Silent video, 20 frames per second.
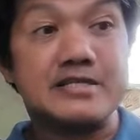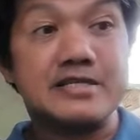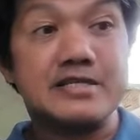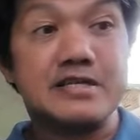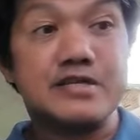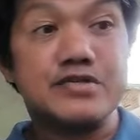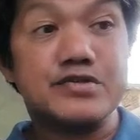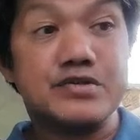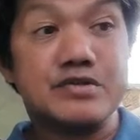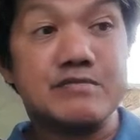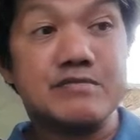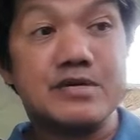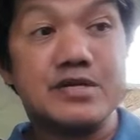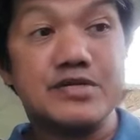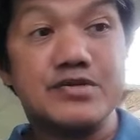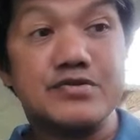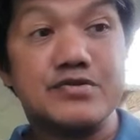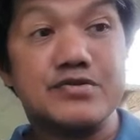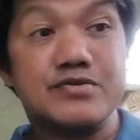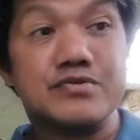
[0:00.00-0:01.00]
Tignan niyo
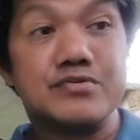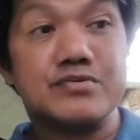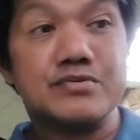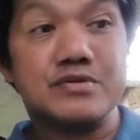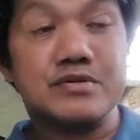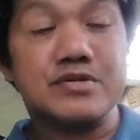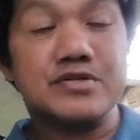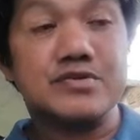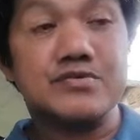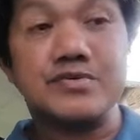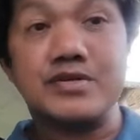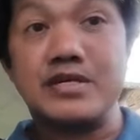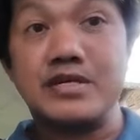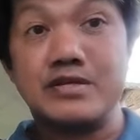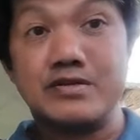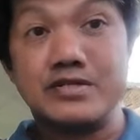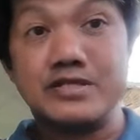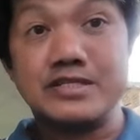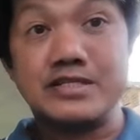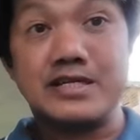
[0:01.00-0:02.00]
naman yung yung
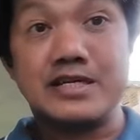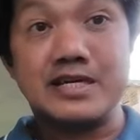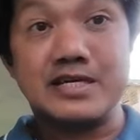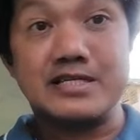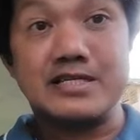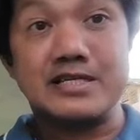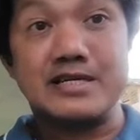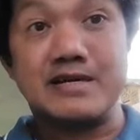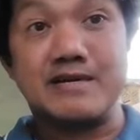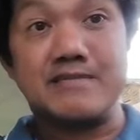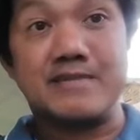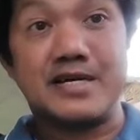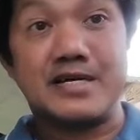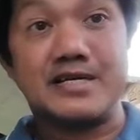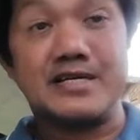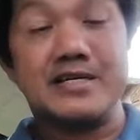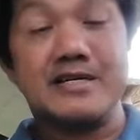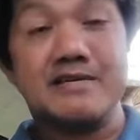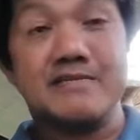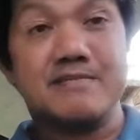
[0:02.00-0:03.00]
kilos ng kanyang
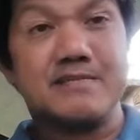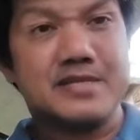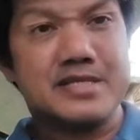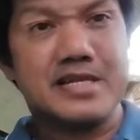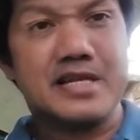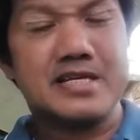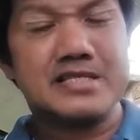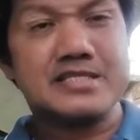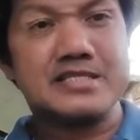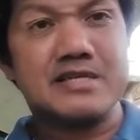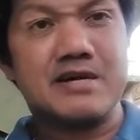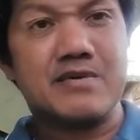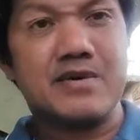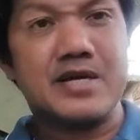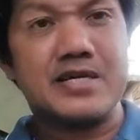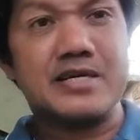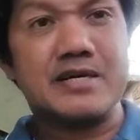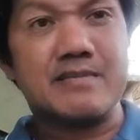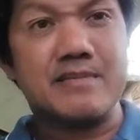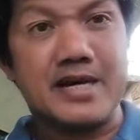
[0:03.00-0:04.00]
kamay. Madalas daw
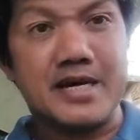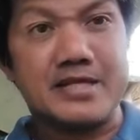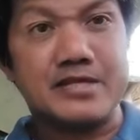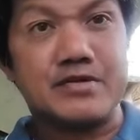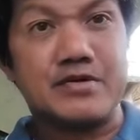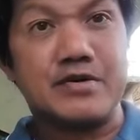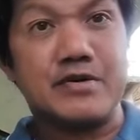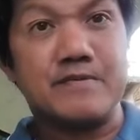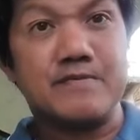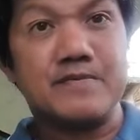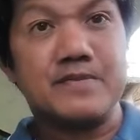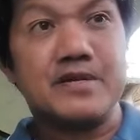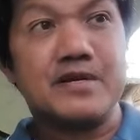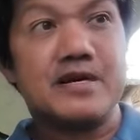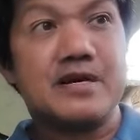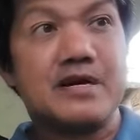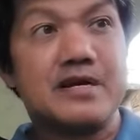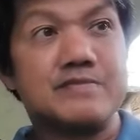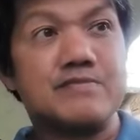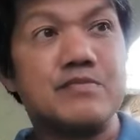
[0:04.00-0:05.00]
ay kabado
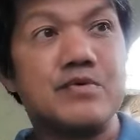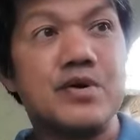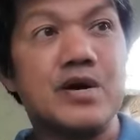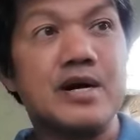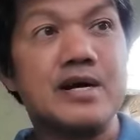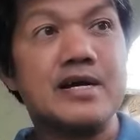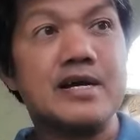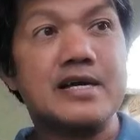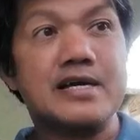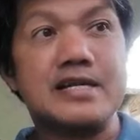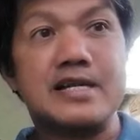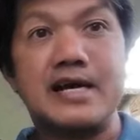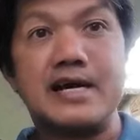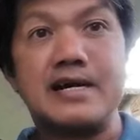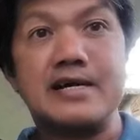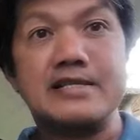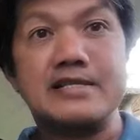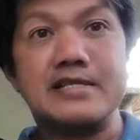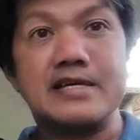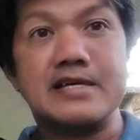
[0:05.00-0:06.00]
at mukhang
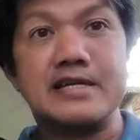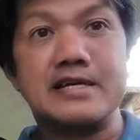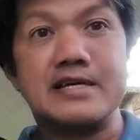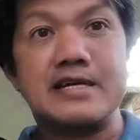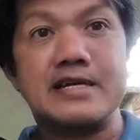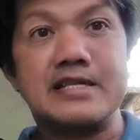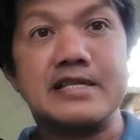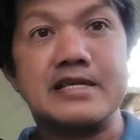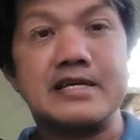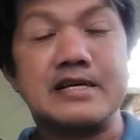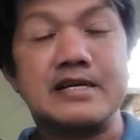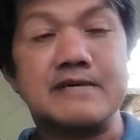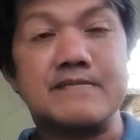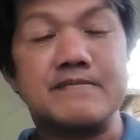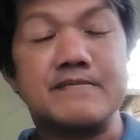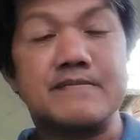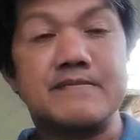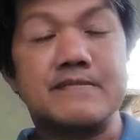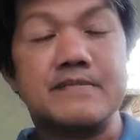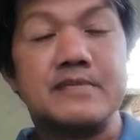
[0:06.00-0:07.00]
kailangan talaga ng
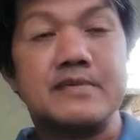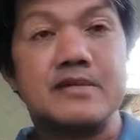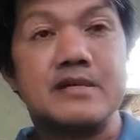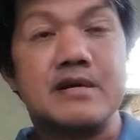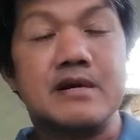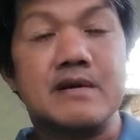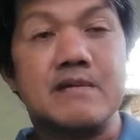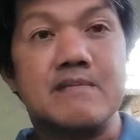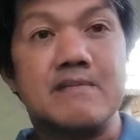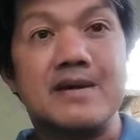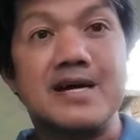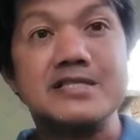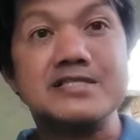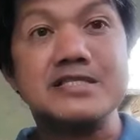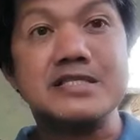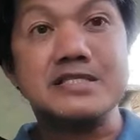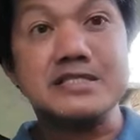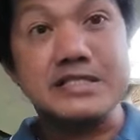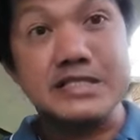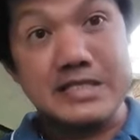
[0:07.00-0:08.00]
uh,
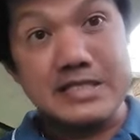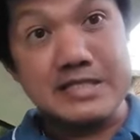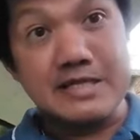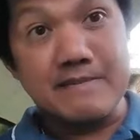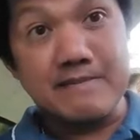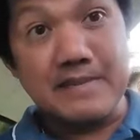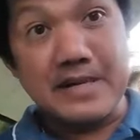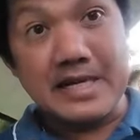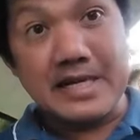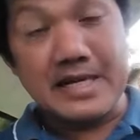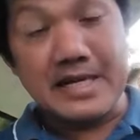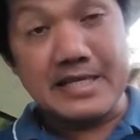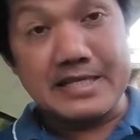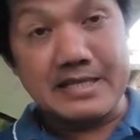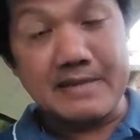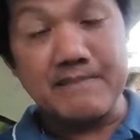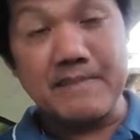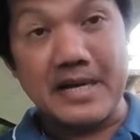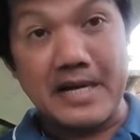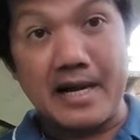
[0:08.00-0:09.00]
masinsi ng
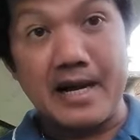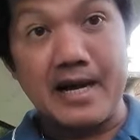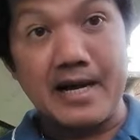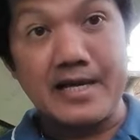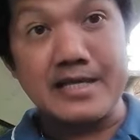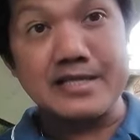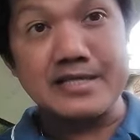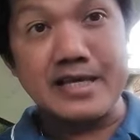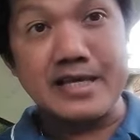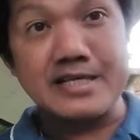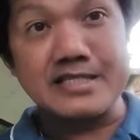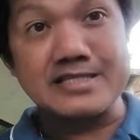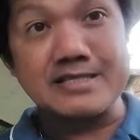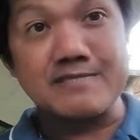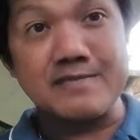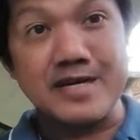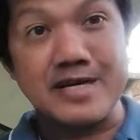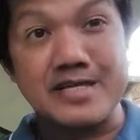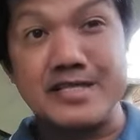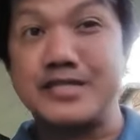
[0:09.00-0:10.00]
paghan- paghahanda sa
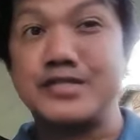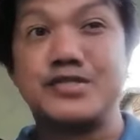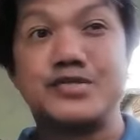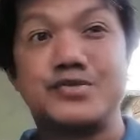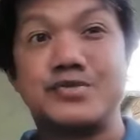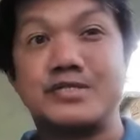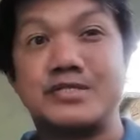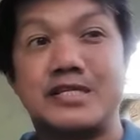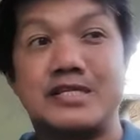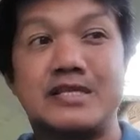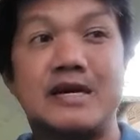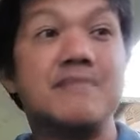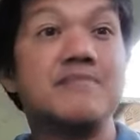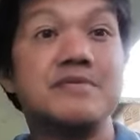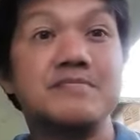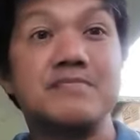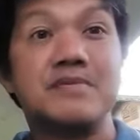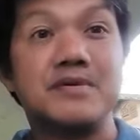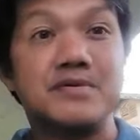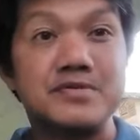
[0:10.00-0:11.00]
mga issues na
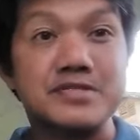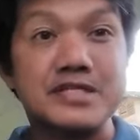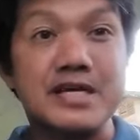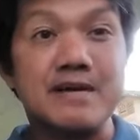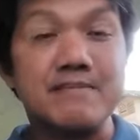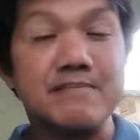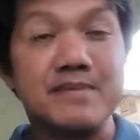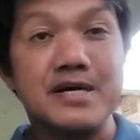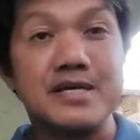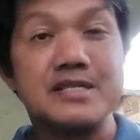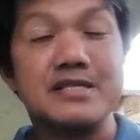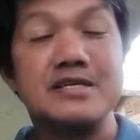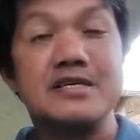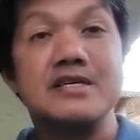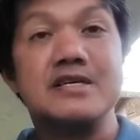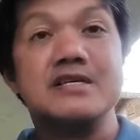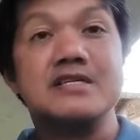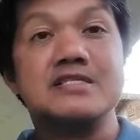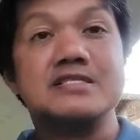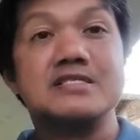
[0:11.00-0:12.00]
dapat pag-usapan,
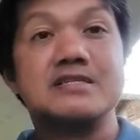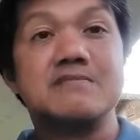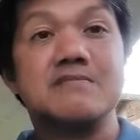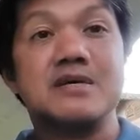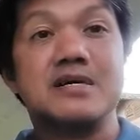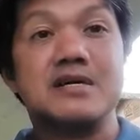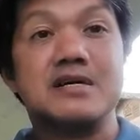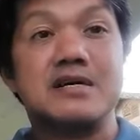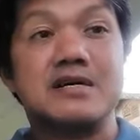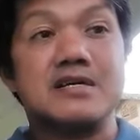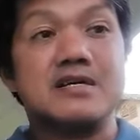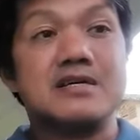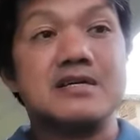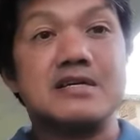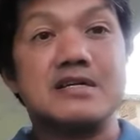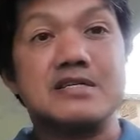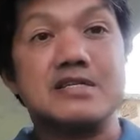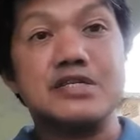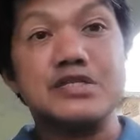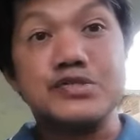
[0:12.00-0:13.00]
sa mga
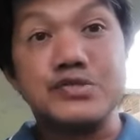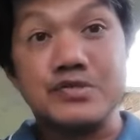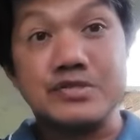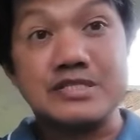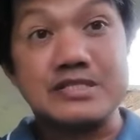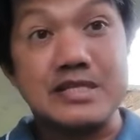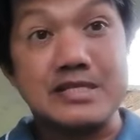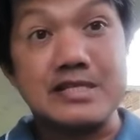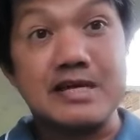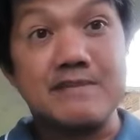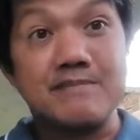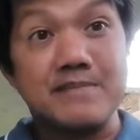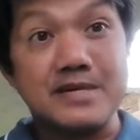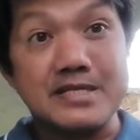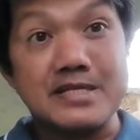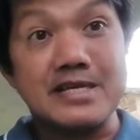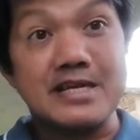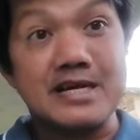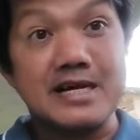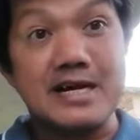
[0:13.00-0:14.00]
issues na dapat
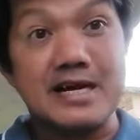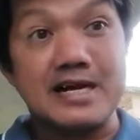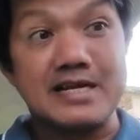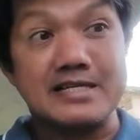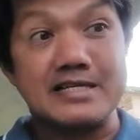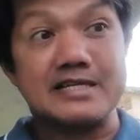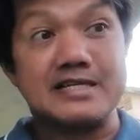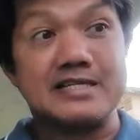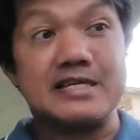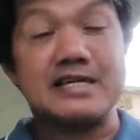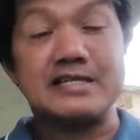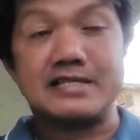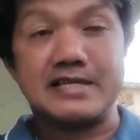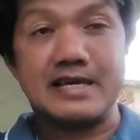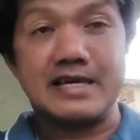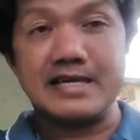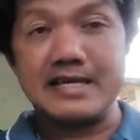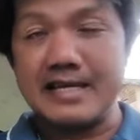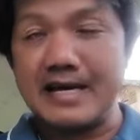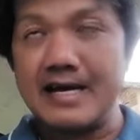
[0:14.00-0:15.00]
talakayin. At
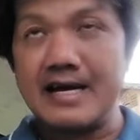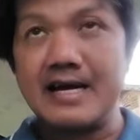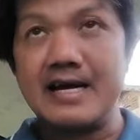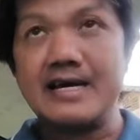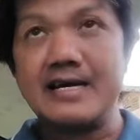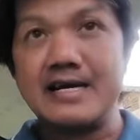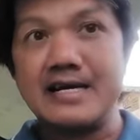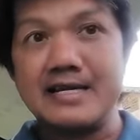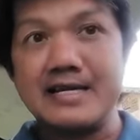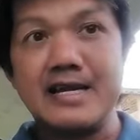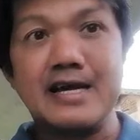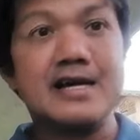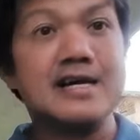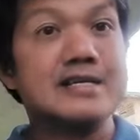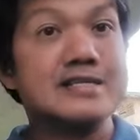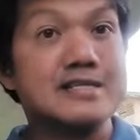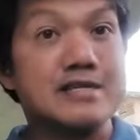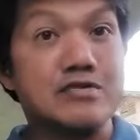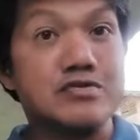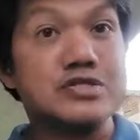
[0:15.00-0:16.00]
kailangan,
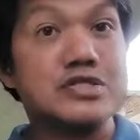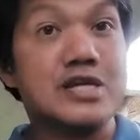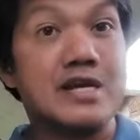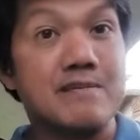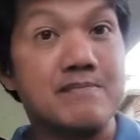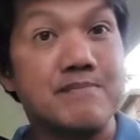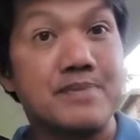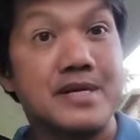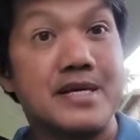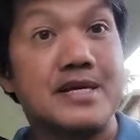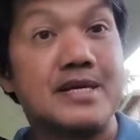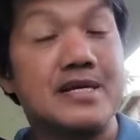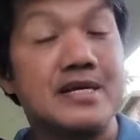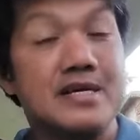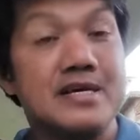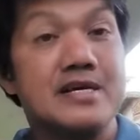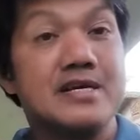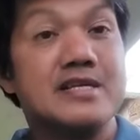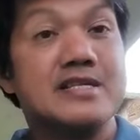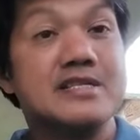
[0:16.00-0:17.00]
kailangan daw syempre
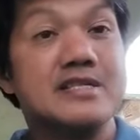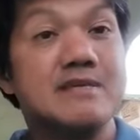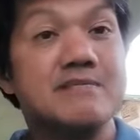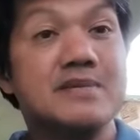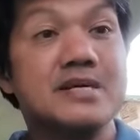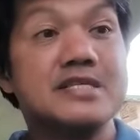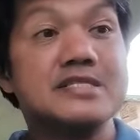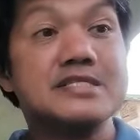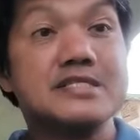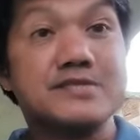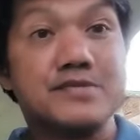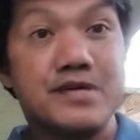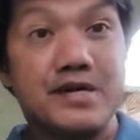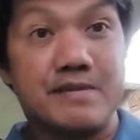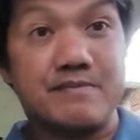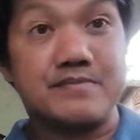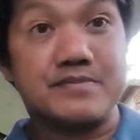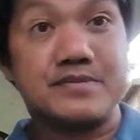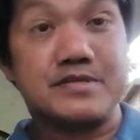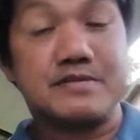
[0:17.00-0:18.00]
na may
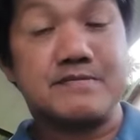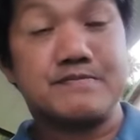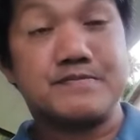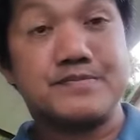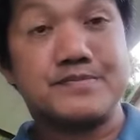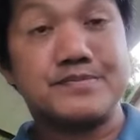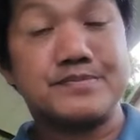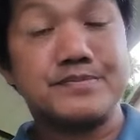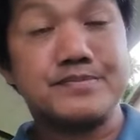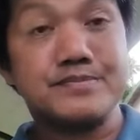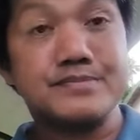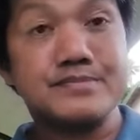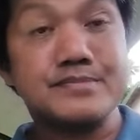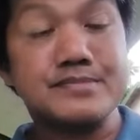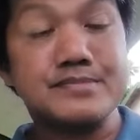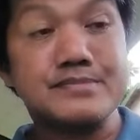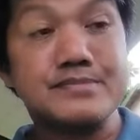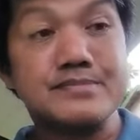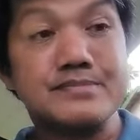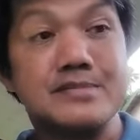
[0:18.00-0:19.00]
script.
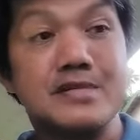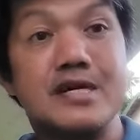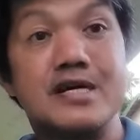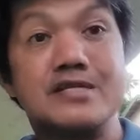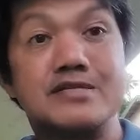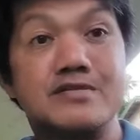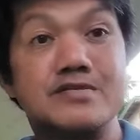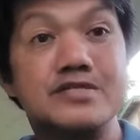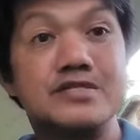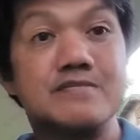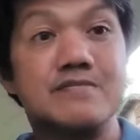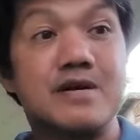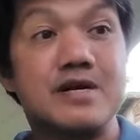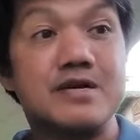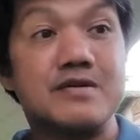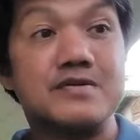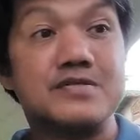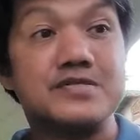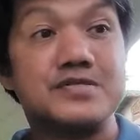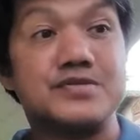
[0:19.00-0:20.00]
Etong si
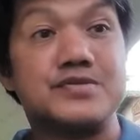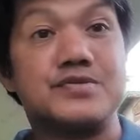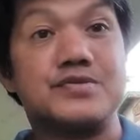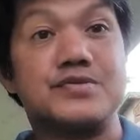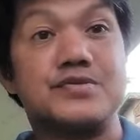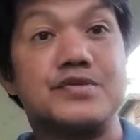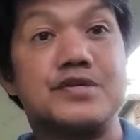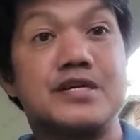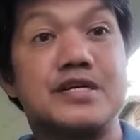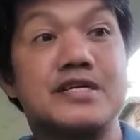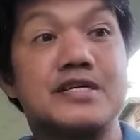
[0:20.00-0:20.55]
Marcos Jr.